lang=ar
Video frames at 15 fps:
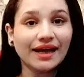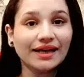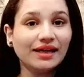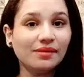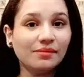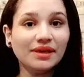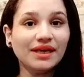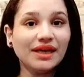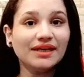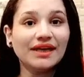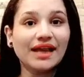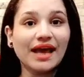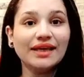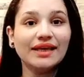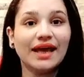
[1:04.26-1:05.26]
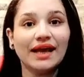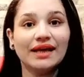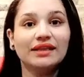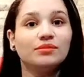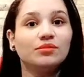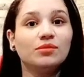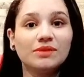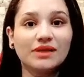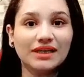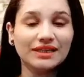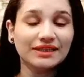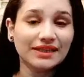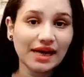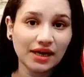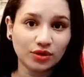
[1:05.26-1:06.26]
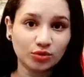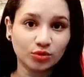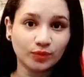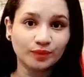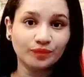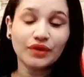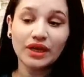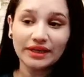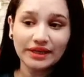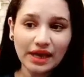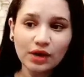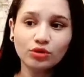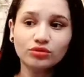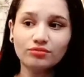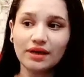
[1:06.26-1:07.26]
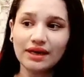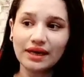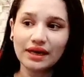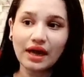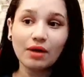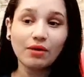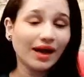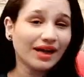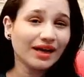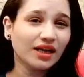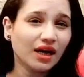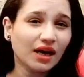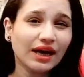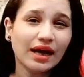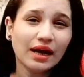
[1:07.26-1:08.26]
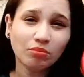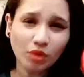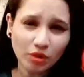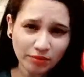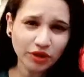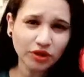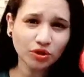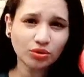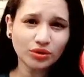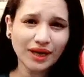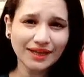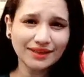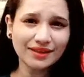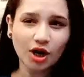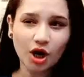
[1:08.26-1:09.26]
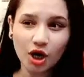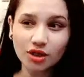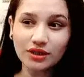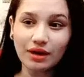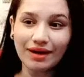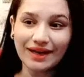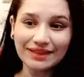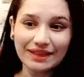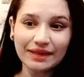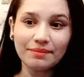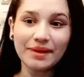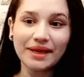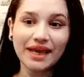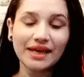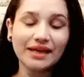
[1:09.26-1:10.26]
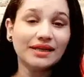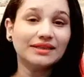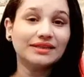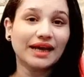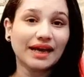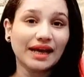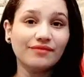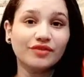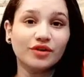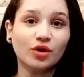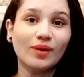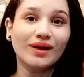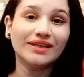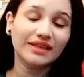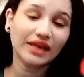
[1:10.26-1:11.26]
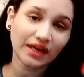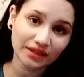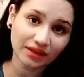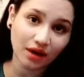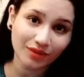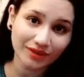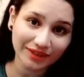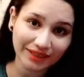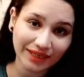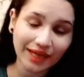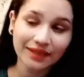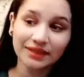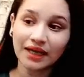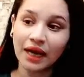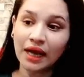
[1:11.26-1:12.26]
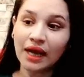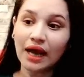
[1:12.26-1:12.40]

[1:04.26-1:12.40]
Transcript: عليه من ان اي حد ممكن ياخده ياخد مالك او حاجه لا ممكن يكون عندك ارض او عندك مكان انت خايف ان هو يتاخد كوضع يد